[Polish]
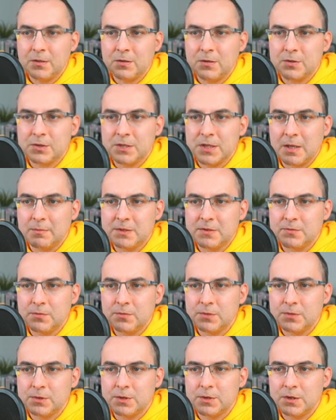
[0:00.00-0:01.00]
Korzystamy z
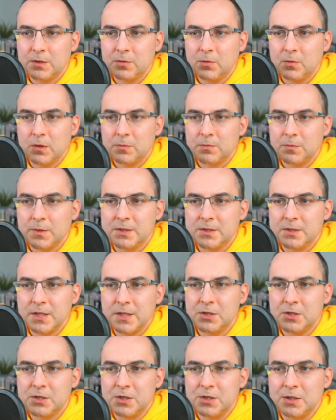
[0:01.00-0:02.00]
funkcji WordPress
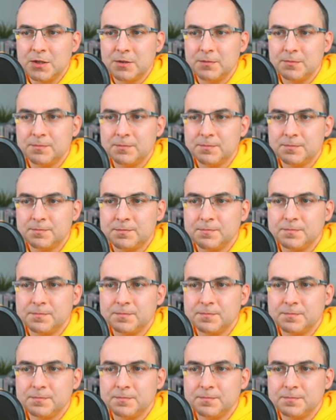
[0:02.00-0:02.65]
Staging.